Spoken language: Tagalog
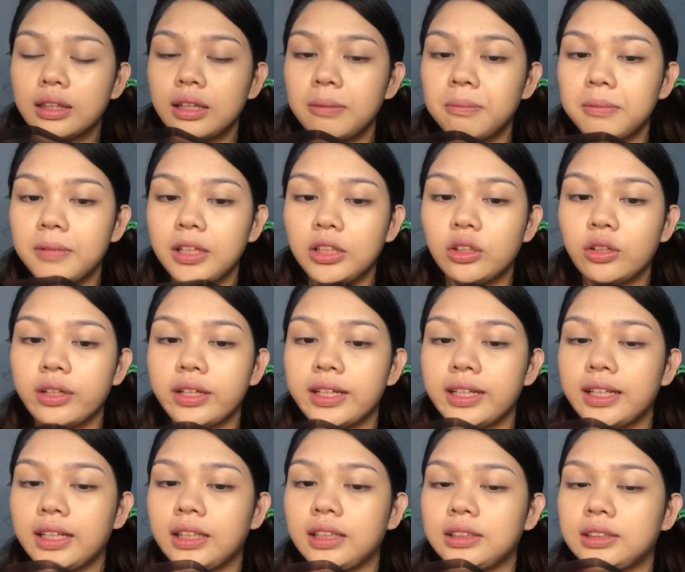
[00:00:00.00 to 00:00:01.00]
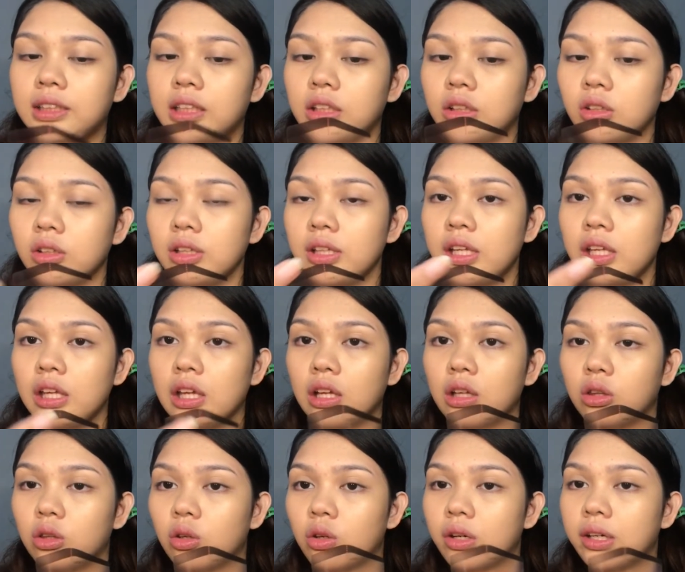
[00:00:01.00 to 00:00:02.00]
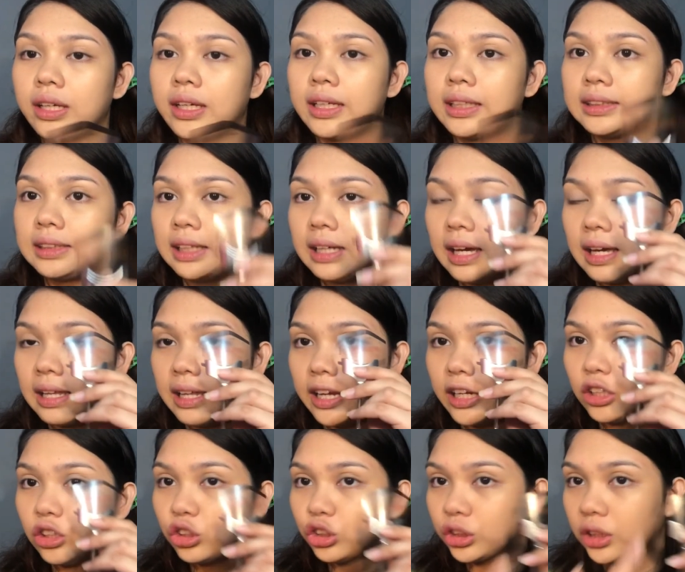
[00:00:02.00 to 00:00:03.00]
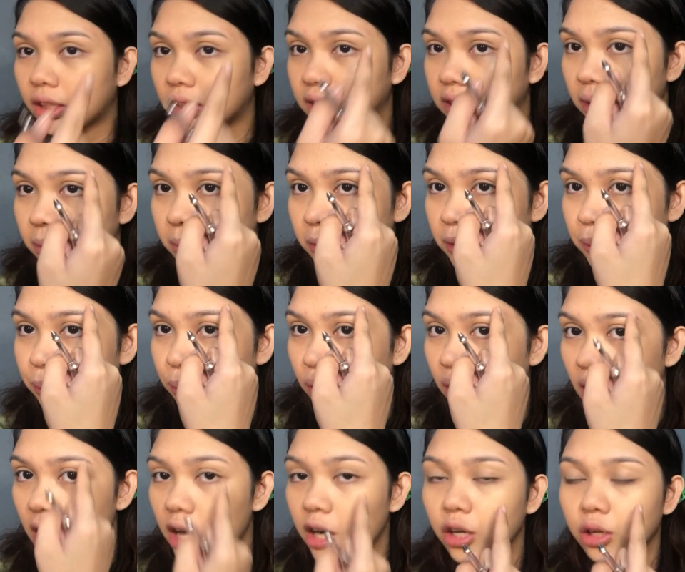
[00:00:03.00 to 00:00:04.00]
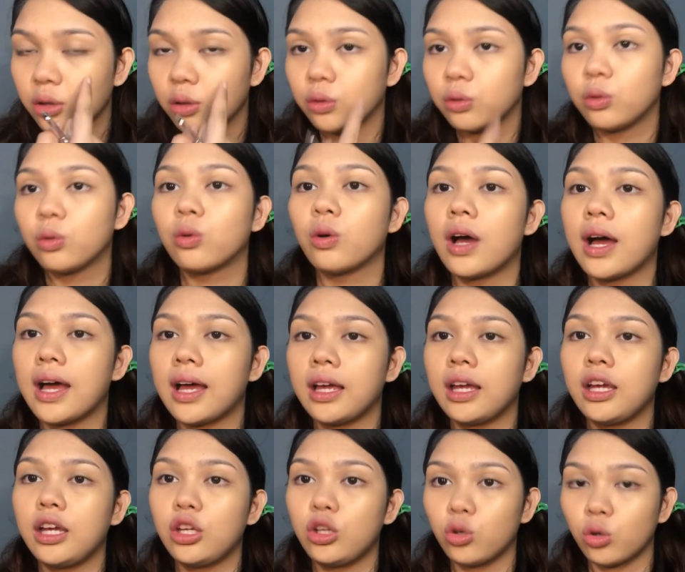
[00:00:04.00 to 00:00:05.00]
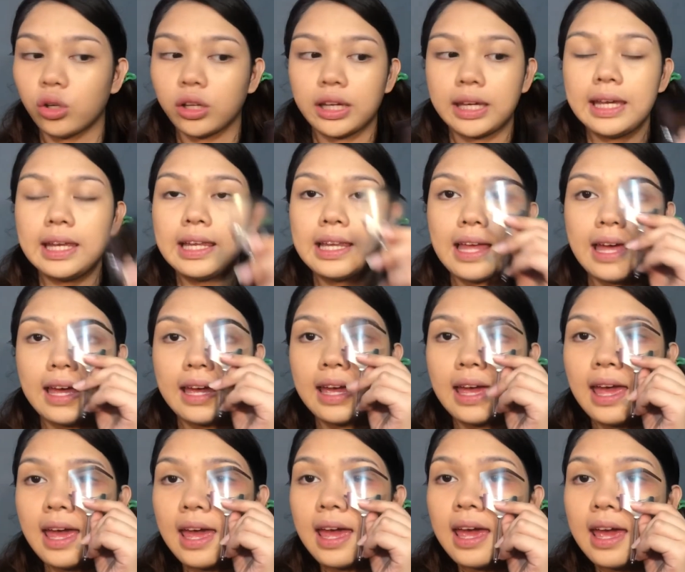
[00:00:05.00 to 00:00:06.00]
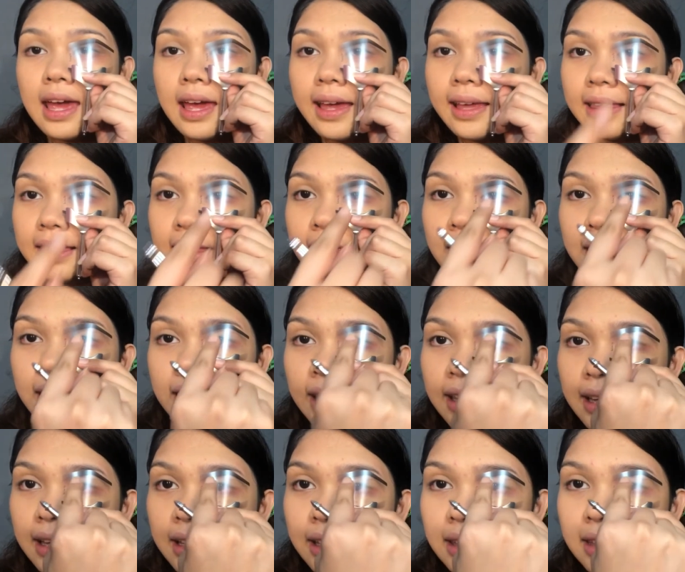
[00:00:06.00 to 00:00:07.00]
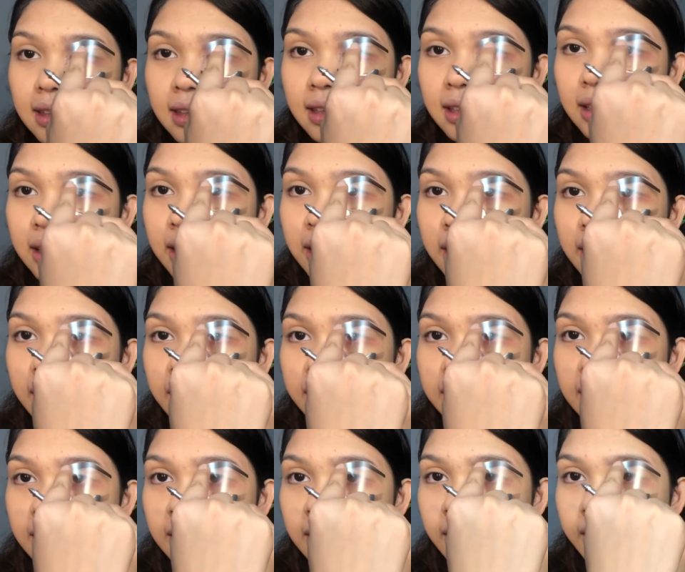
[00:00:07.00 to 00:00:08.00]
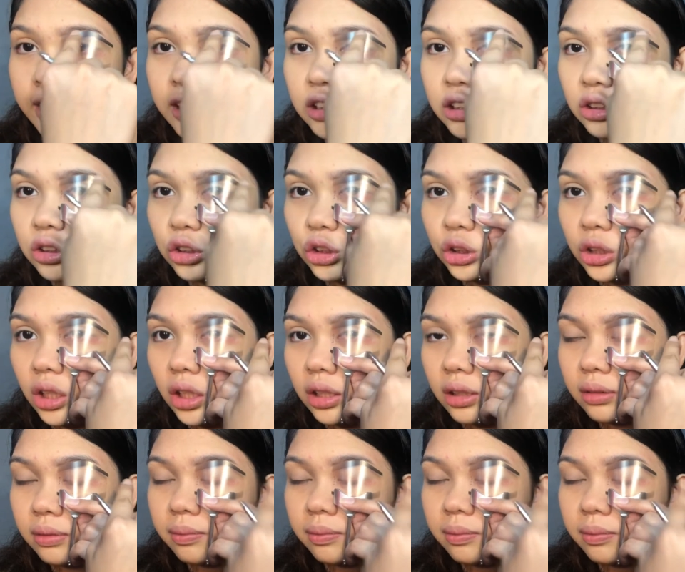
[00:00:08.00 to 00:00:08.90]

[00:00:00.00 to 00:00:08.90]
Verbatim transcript: tip dito is, itong linyang to is, i-align nyo siya sa mismong arco ng inyong kilay. And then, trace nyo siya